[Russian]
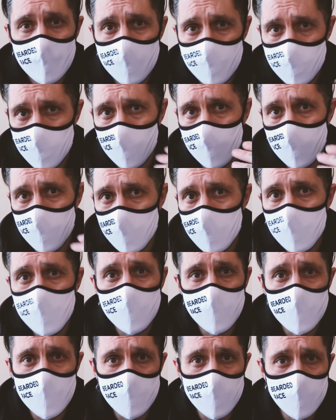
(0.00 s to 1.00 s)
чтобы
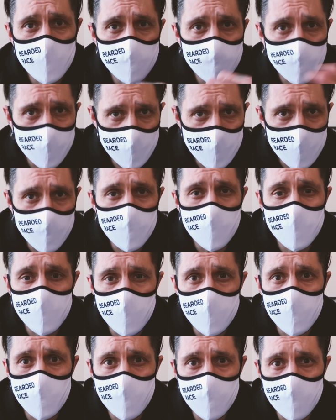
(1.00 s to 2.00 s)
не подцепить
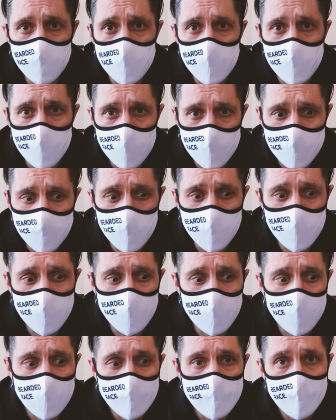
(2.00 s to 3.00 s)
ничего от
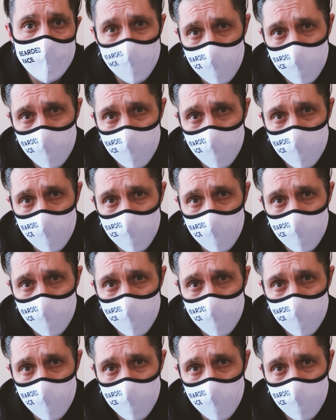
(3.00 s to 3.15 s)
меня.